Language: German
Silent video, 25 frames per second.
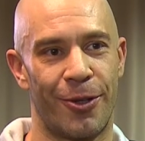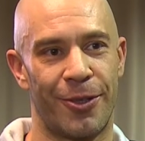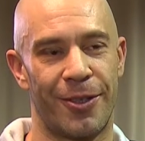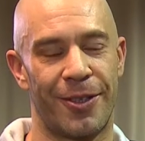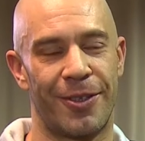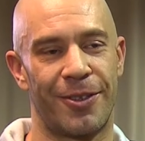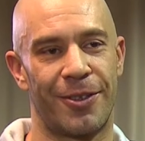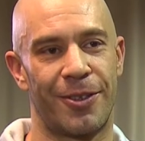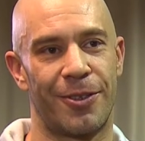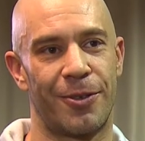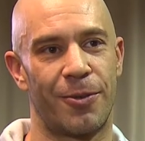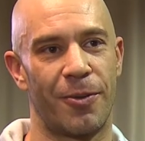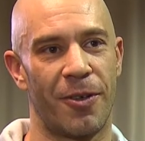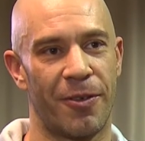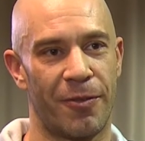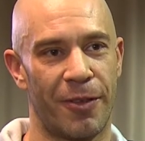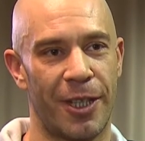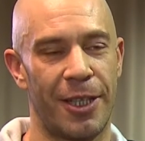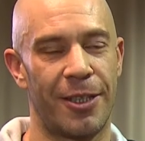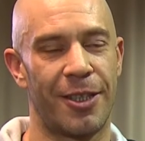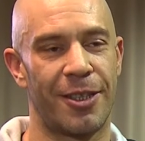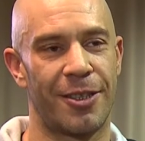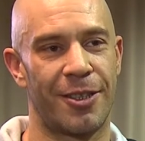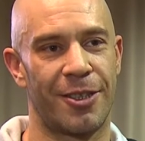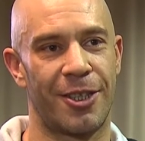
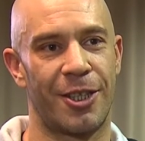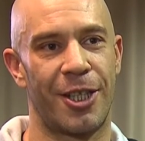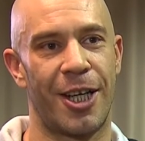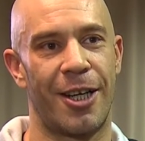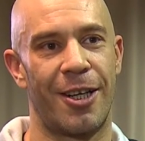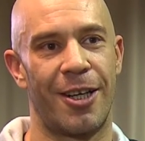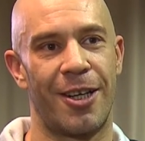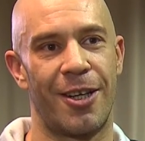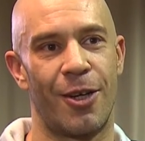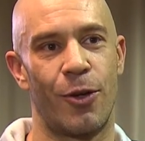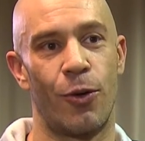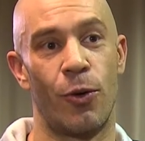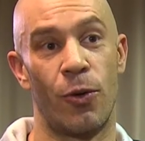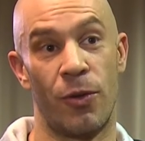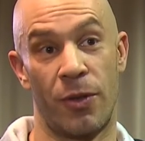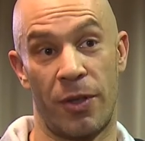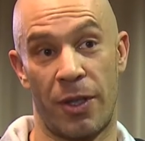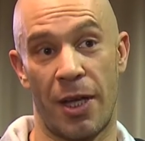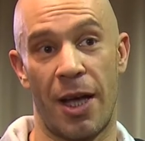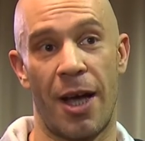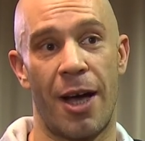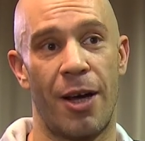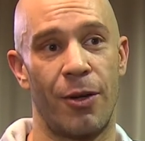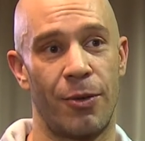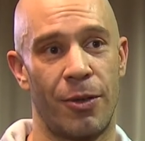zufriedenzustellen
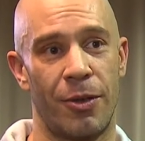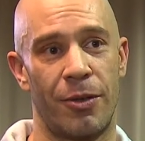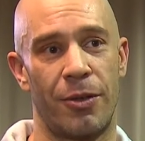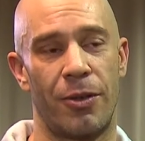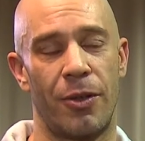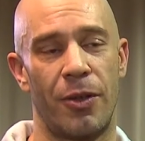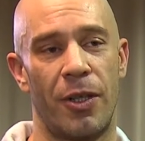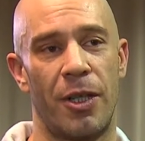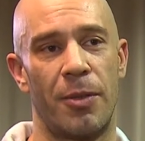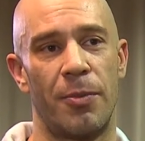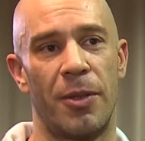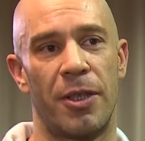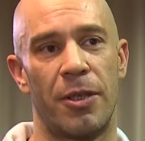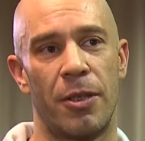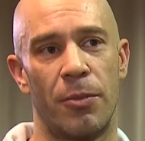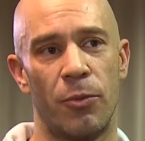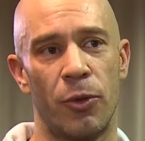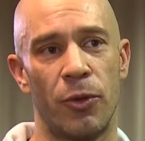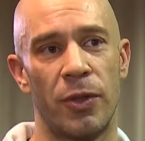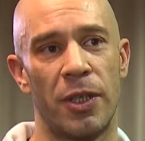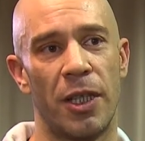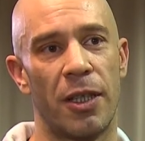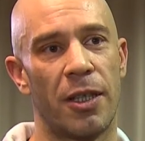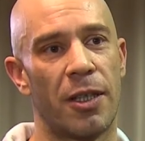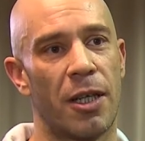und auch natürlich mit der
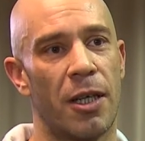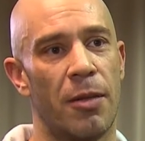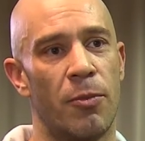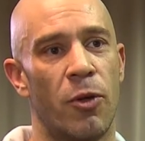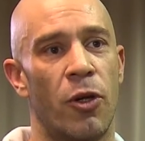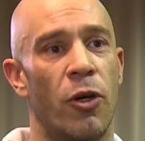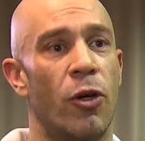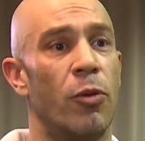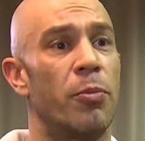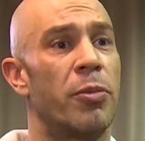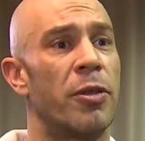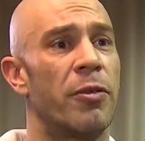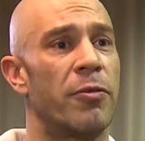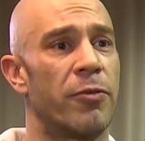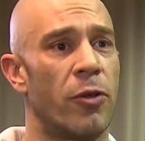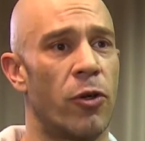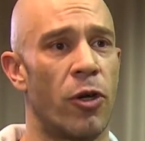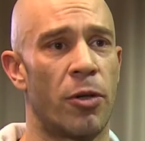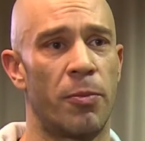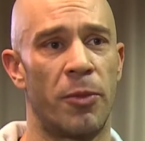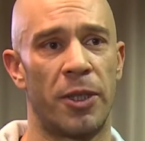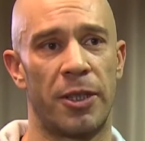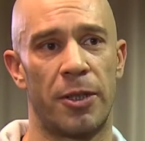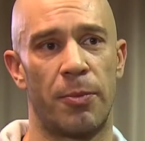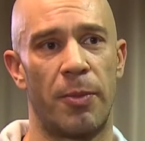Musik im Open
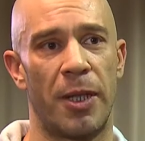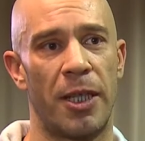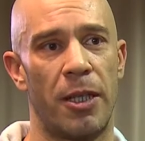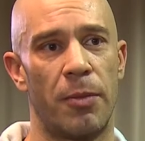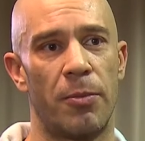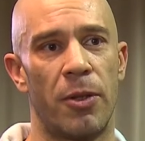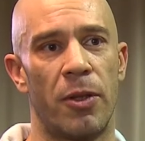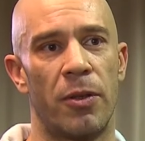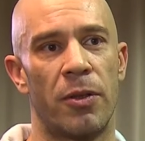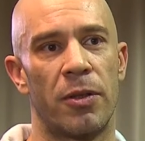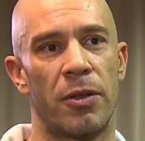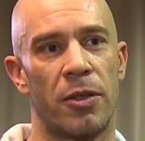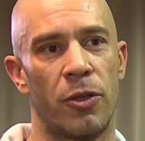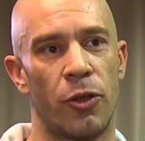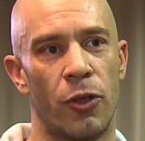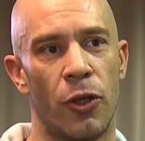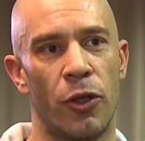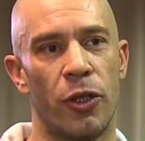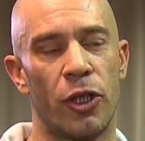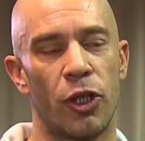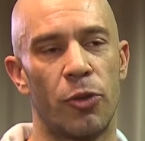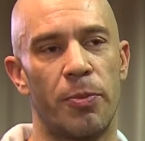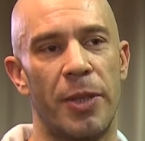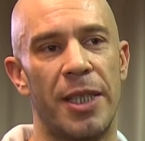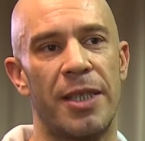Format zu bleiben und nicht
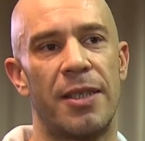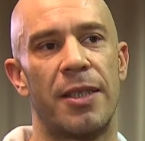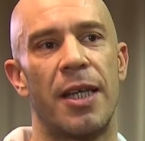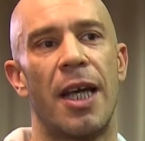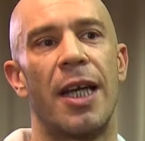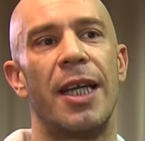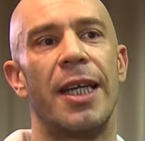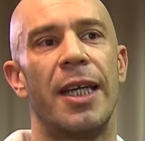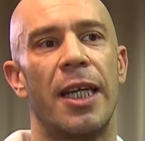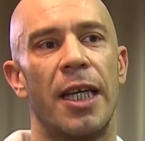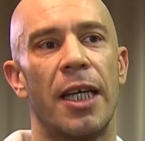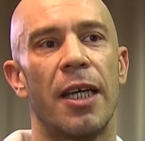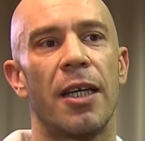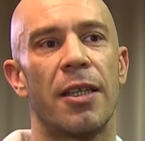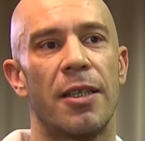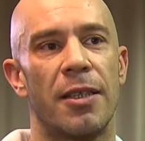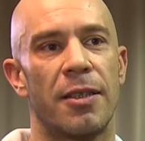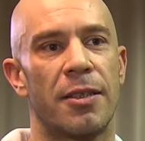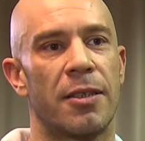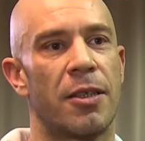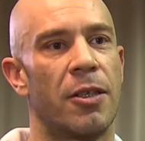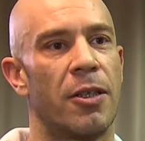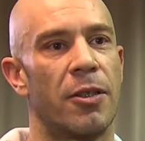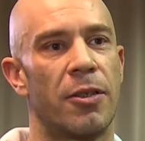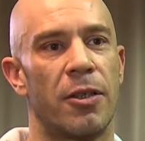eine spezielle Richtung
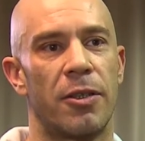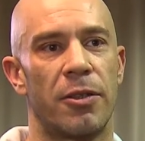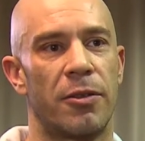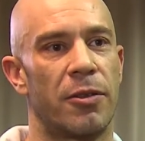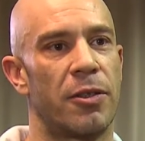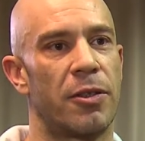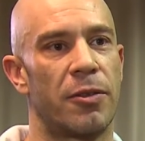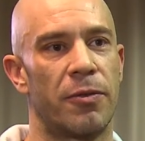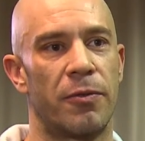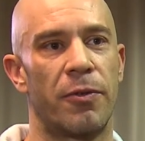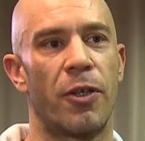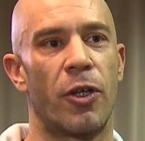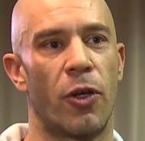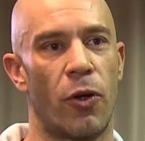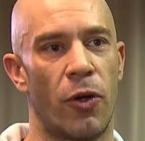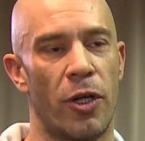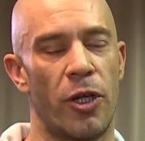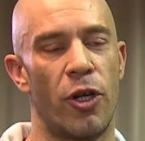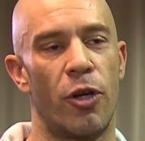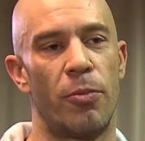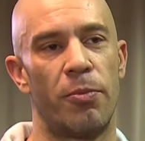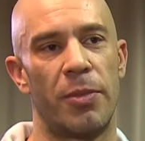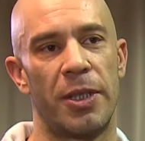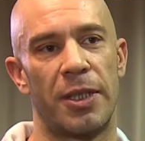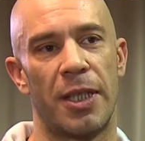zu gehen, dass es für
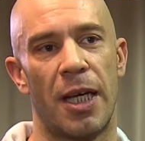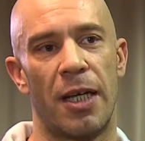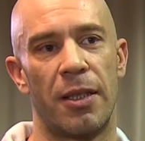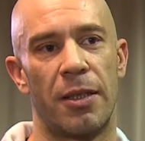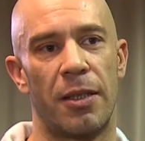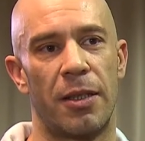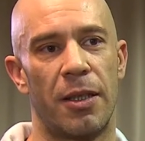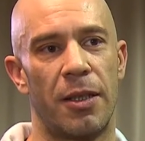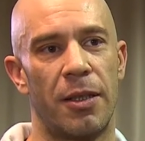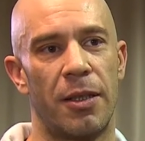alle etwas hat.